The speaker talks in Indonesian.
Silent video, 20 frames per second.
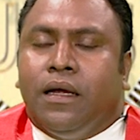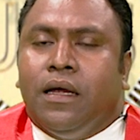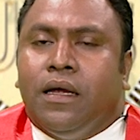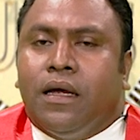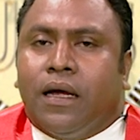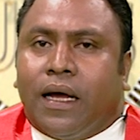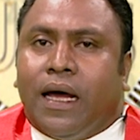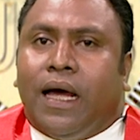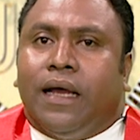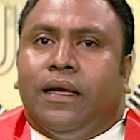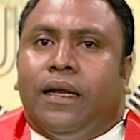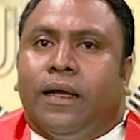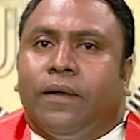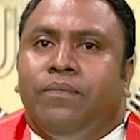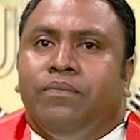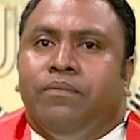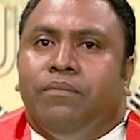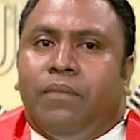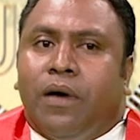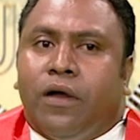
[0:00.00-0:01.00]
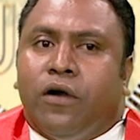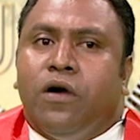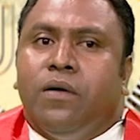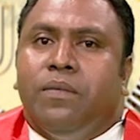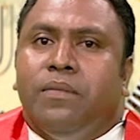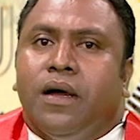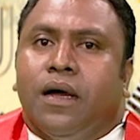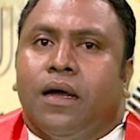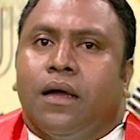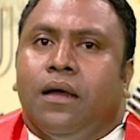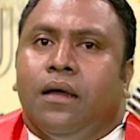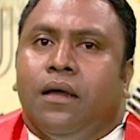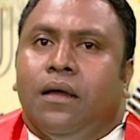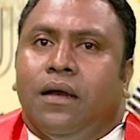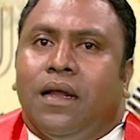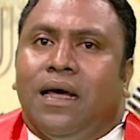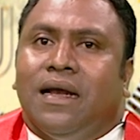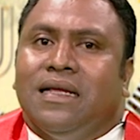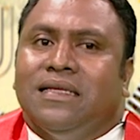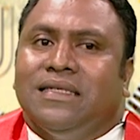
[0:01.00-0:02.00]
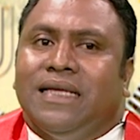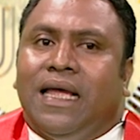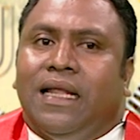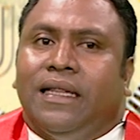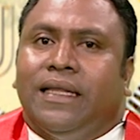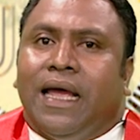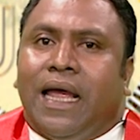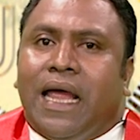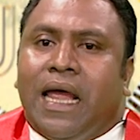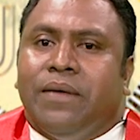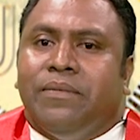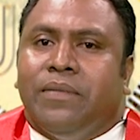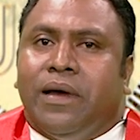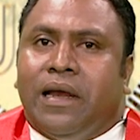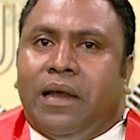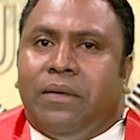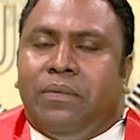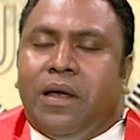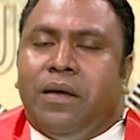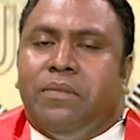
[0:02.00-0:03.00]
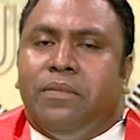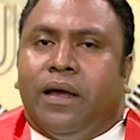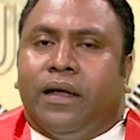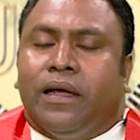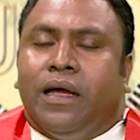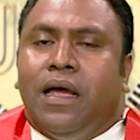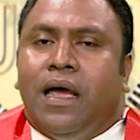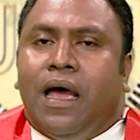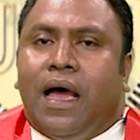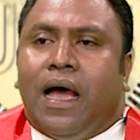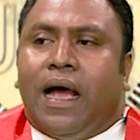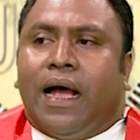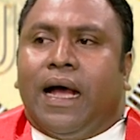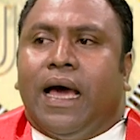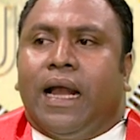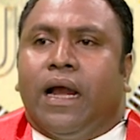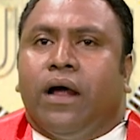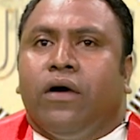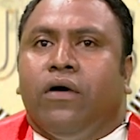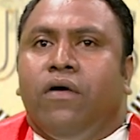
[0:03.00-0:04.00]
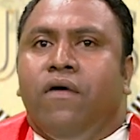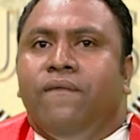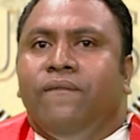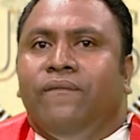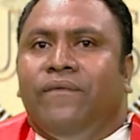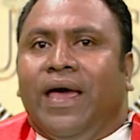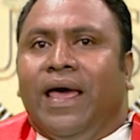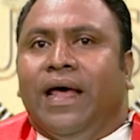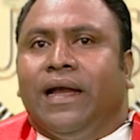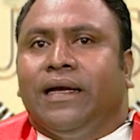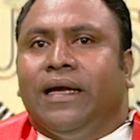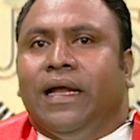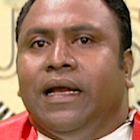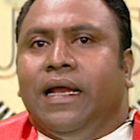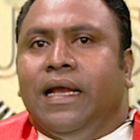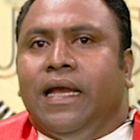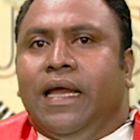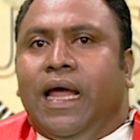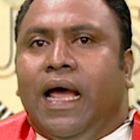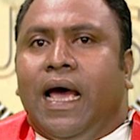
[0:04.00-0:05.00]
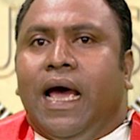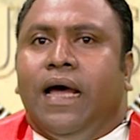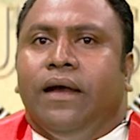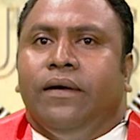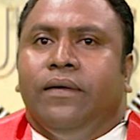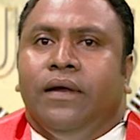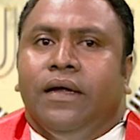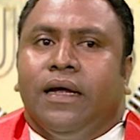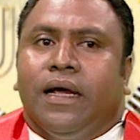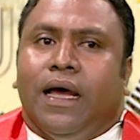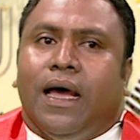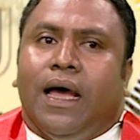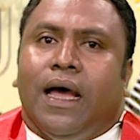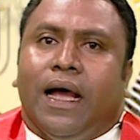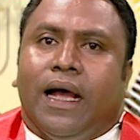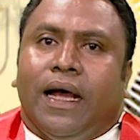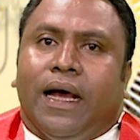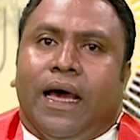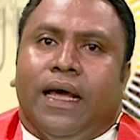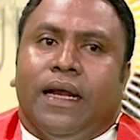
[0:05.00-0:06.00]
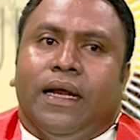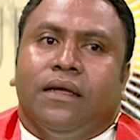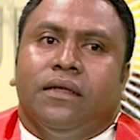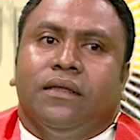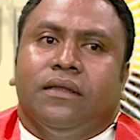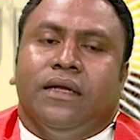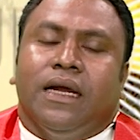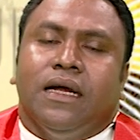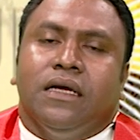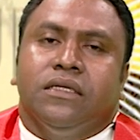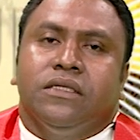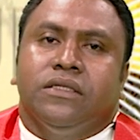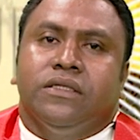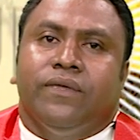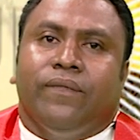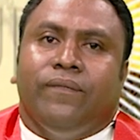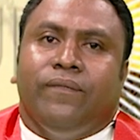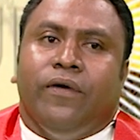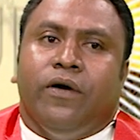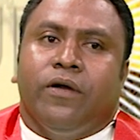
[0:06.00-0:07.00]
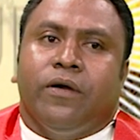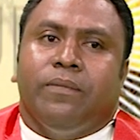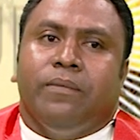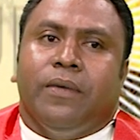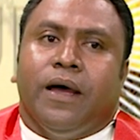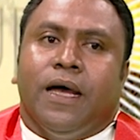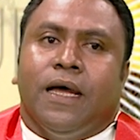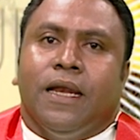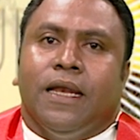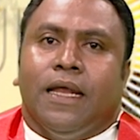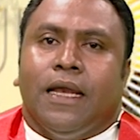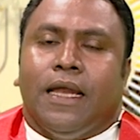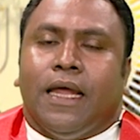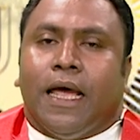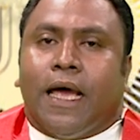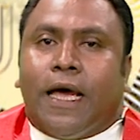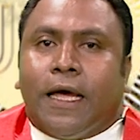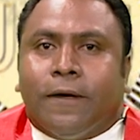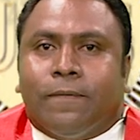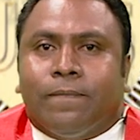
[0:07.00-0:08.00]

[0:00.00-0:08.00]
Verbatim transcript: Katak maromak la rezeita ema nebe mak hakarak converte ninean ka hakarak transforma ninean.